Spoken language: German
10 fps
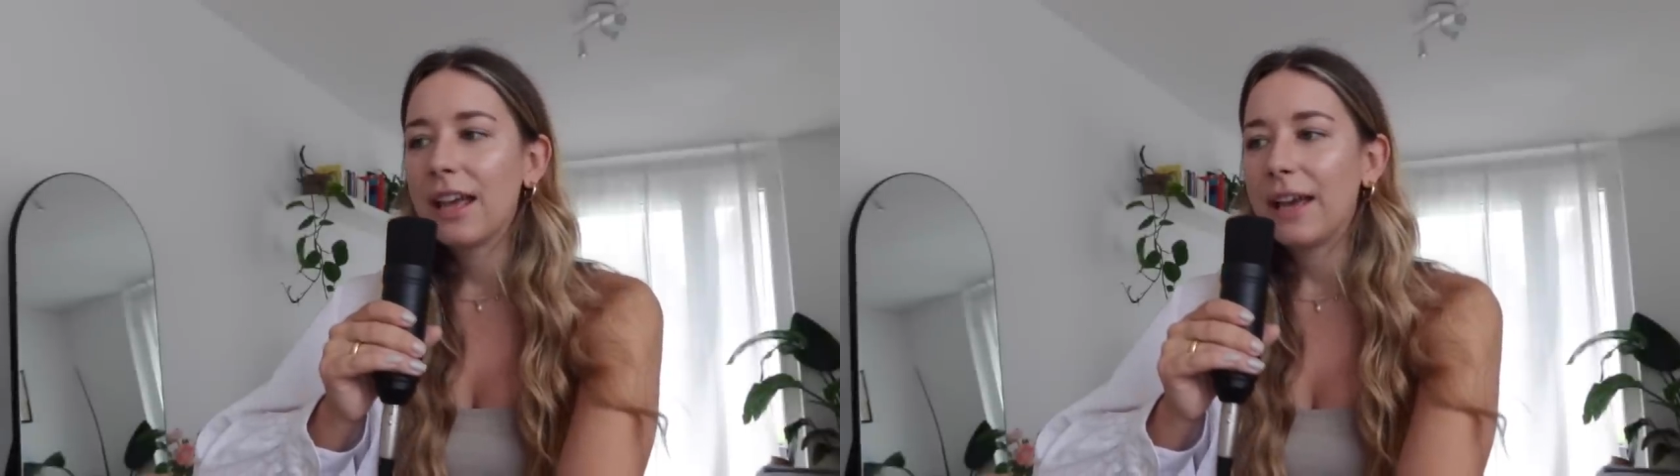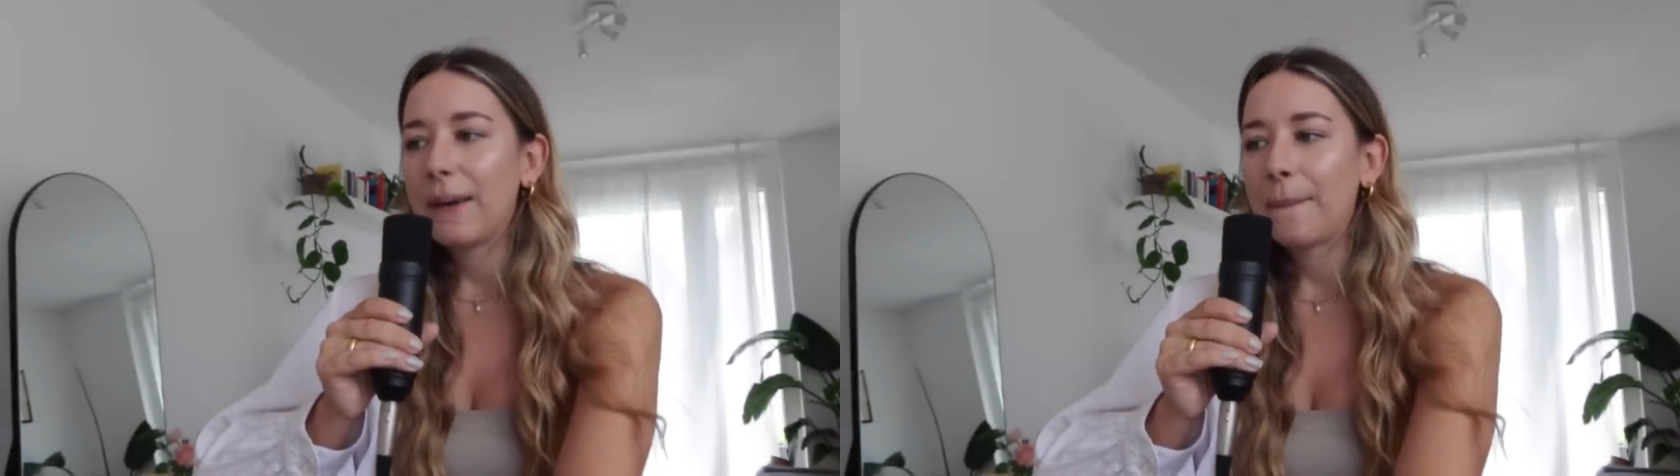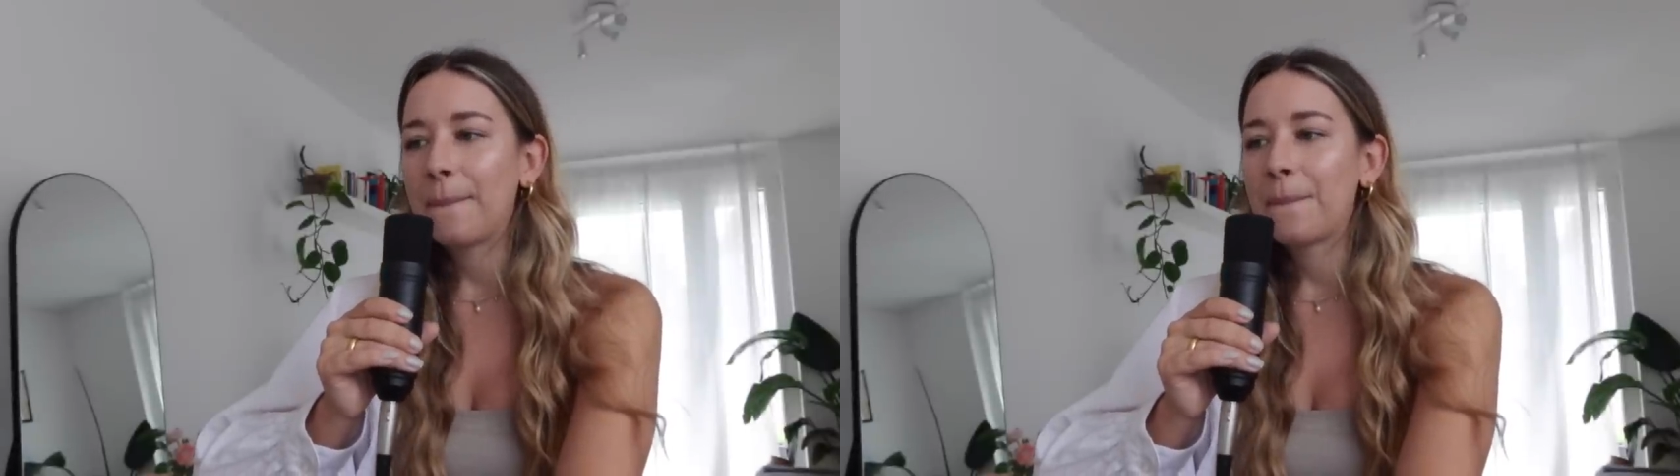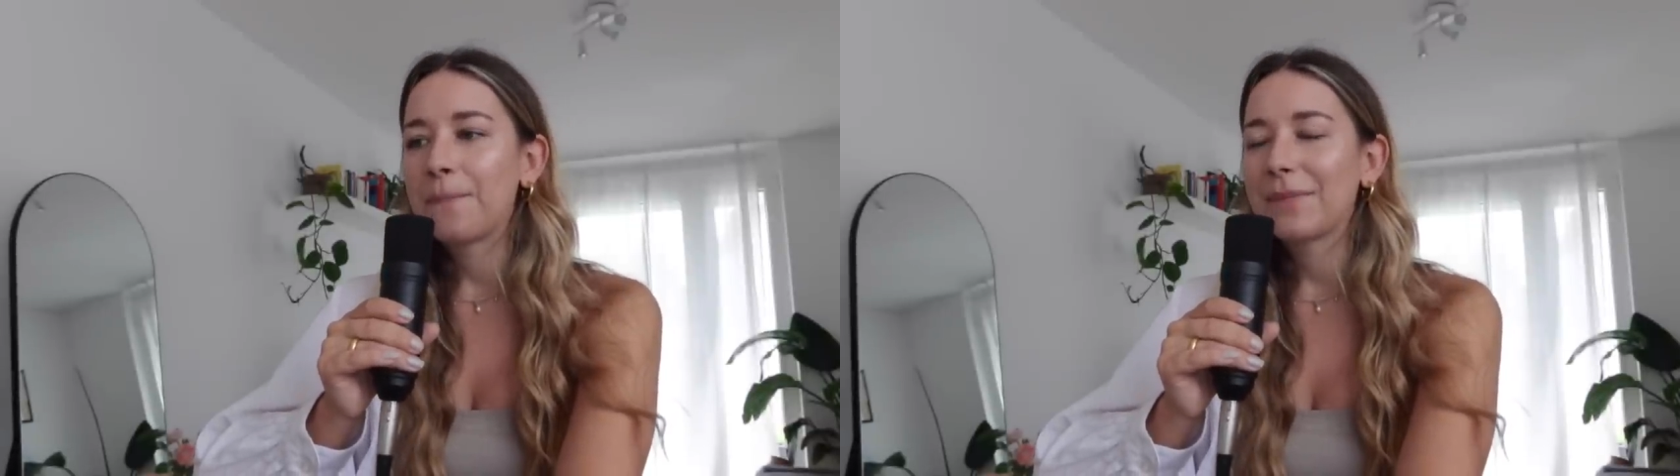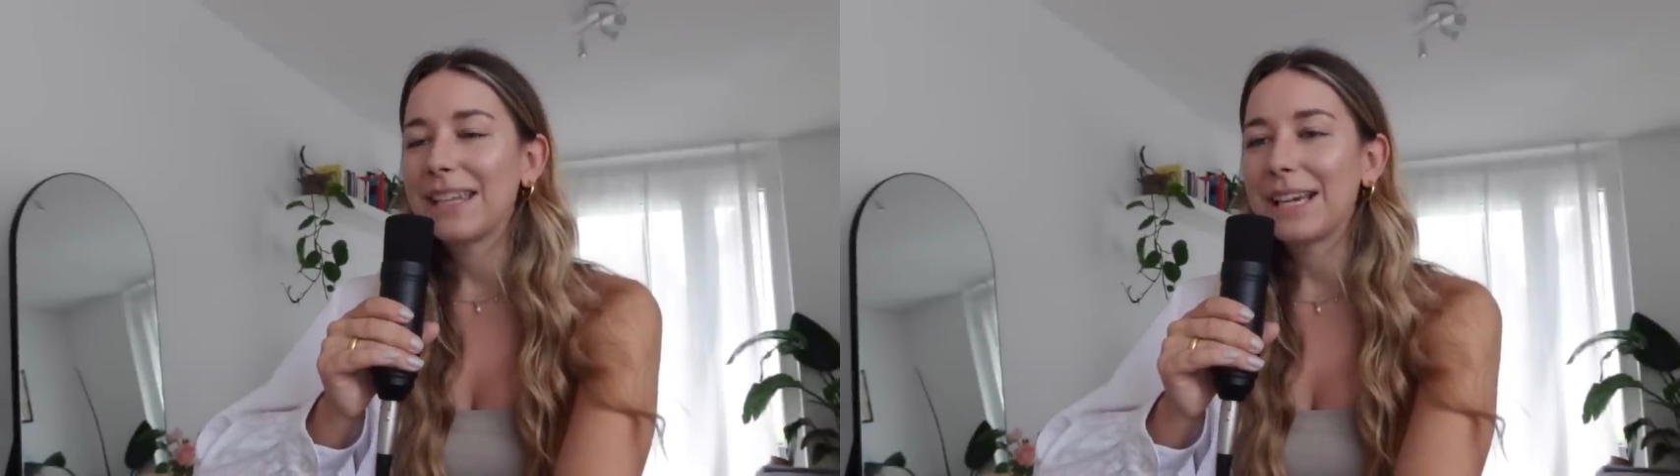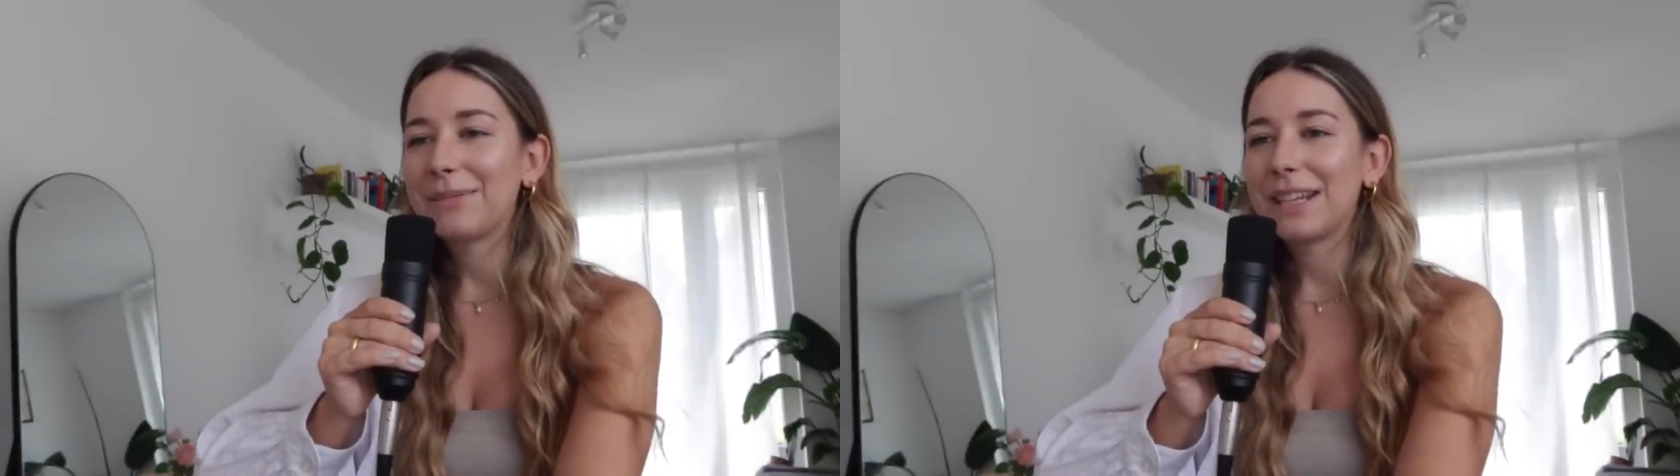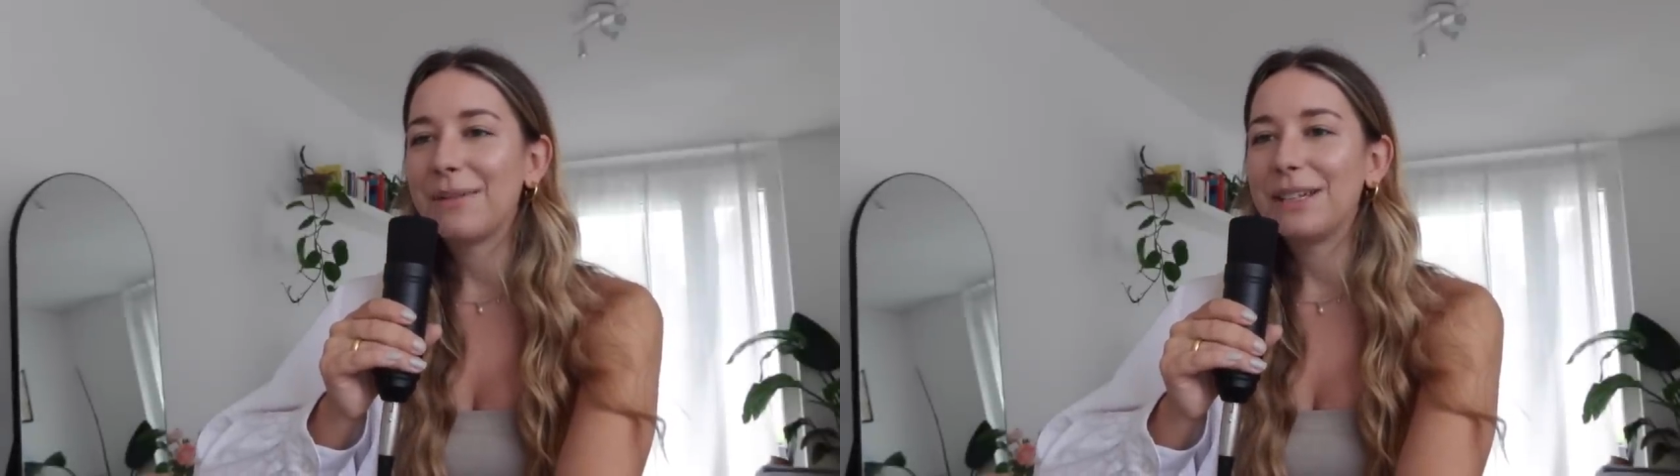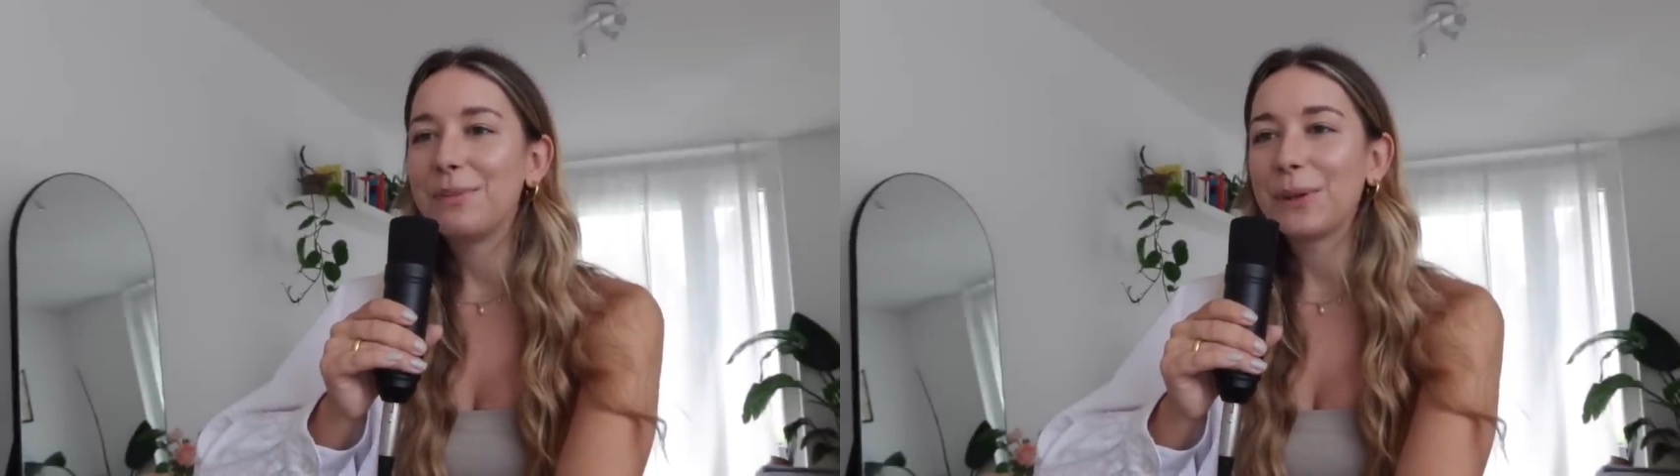Ähm, ich habe dann aber die